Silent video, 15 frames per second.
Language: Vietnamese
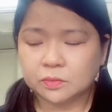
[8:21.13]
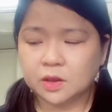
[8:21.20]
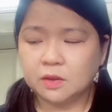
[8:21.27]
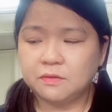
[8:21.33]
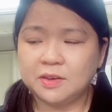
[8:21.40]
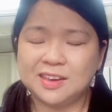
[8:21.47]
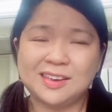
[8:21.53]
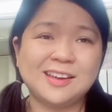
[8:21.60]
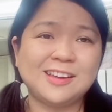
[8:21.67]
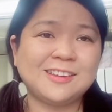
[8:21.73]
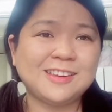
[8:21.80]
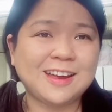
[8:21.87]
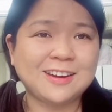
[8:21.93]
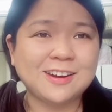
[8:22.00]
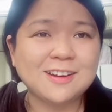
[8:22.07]
cái vị á,
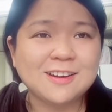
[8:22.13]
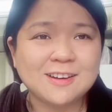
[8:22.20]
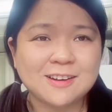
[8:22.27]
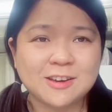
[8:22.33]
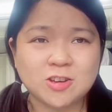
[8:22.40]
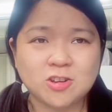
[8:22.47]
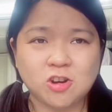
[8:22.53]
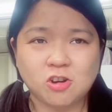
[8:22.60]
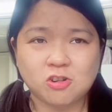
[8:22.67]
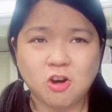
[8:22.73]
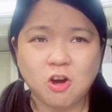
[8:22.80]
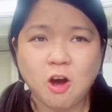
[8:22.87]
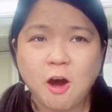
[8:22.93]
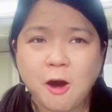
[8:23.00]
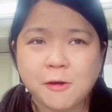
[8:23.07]
là nó hơi ngọt
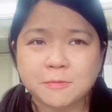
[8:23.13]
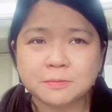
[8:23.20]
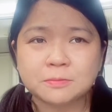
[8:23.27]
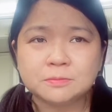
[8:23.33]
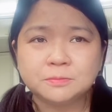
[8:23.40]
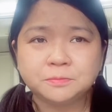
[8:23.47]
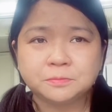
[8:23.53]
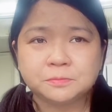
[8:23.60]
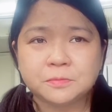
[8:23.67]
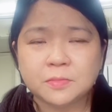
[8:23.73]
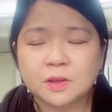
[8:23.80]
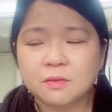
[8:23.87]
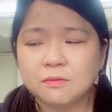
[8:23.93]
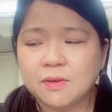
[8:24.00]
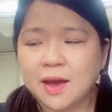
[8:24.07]
ngọt
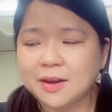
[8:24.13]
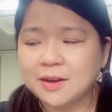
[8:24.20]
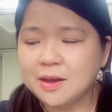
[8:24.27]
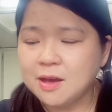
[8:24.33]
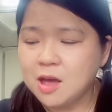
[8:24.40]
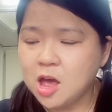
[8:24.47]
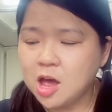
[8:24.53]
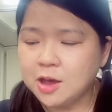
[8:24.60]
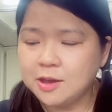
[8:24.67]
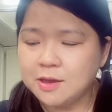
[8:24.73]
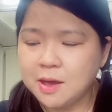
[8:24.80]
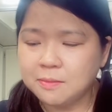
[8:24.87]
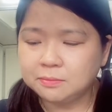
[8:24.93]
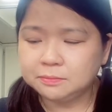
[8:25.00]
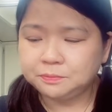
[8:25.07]
và nó hơi
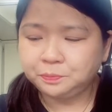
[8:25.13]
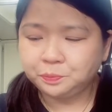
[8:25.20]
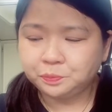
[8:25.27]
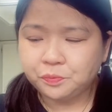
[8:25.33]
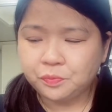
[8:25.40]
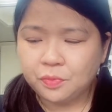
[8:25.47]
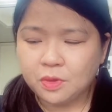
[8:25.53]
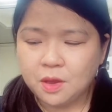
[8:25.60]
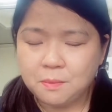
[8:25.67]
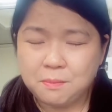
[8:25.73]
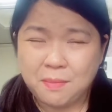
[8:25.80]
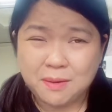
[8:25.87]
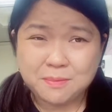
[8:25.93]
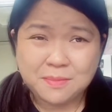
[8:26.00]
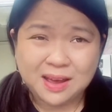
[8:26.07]
um,
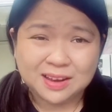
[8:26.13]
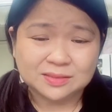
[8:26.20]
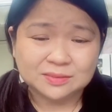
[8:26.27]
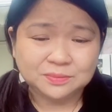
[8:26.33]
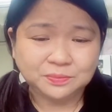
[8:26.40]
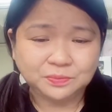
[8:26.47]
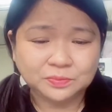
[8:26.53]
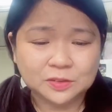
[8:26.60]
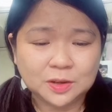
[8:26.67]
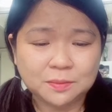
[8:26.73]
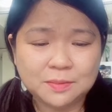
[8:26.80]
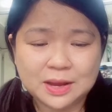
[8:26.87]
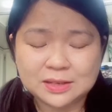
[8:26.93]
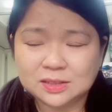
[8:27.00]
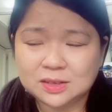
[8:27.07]
mặn mặn
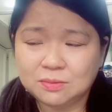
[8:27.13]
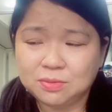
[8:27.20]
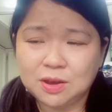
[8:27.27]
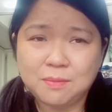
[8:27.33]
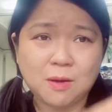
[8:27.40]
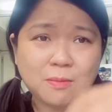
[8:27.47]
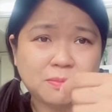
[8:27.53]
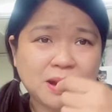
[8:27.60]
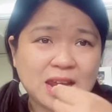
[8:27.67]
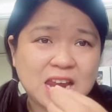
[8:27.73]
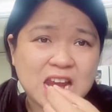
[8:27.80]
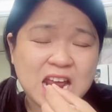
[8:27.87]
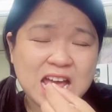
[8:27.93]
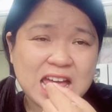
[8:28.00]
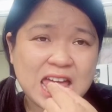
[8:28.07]
nhưng mà trong cái bọc này
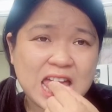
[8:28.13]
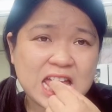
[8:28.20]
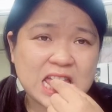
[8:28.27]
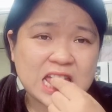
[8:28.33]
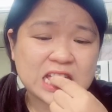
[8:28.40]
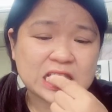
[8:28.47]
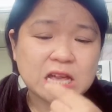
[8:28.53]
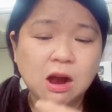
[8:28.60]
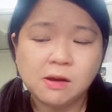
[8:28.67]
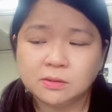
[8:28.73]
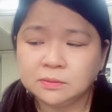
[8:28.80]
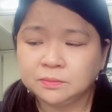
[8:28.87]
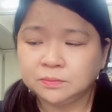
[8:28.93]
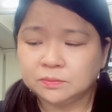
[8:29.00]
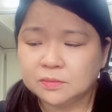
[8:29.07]
thì nó khác nha
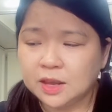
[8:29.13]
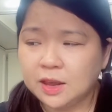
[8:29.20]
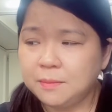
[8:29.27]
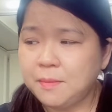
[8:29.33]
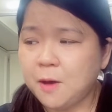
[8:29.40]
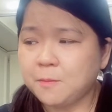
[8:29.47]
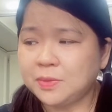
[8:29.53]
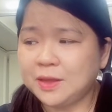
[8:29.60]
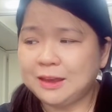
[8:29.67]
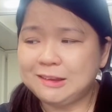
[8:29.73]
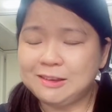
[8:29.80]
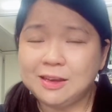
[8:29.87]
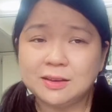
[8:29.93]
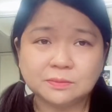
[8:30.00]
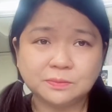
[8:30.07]
cái bọc
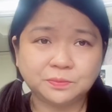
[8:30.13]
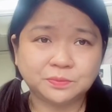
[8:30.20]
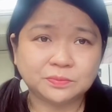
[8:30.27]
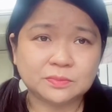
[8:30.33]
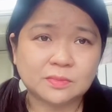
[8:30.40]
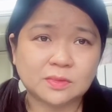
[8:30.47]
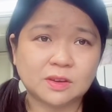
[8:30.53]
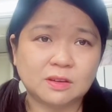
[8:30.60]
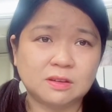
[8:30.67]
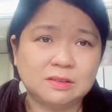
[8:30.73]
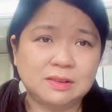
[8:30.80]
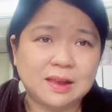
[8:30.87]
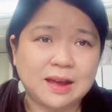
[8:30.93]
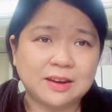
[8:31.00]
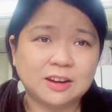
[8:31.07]
này á
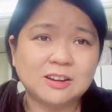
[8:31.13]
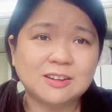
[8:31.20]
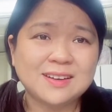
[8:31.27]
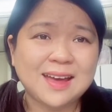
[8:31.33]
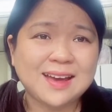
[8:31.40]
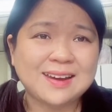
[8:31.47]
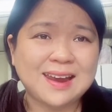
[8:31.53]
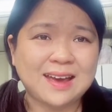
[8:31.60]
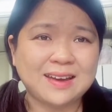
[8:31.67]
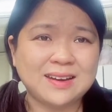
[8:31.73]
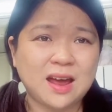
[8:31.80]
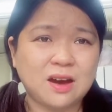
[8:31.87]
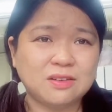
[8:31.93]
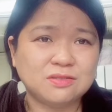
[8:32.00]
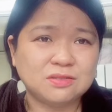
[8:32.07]
là nó đã lại
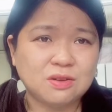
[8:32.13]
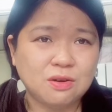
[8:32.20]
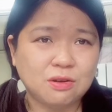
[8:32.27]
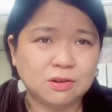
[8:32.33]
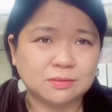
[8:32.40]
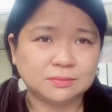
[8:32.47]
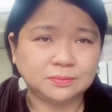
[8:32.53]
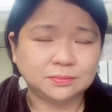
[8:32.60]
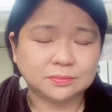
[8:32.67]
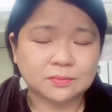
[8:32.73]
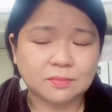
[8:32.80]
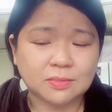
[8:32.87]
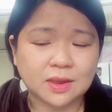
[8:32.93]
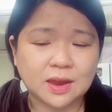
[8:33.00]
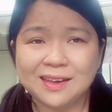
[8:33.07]
đậu rồi
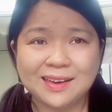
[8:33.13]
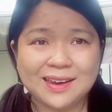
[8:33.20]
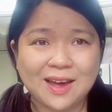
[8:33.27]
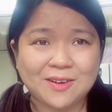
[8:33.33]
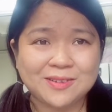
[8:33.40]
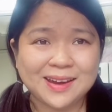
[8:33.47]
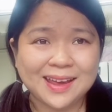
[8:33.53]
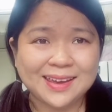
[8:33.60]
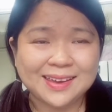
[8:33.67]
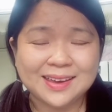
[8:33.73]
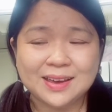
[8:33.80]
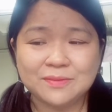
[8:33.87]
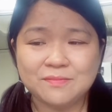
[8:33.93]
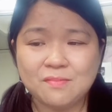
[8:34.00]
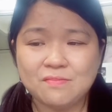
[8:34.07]
cái đậu này
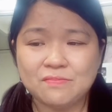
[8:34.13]
á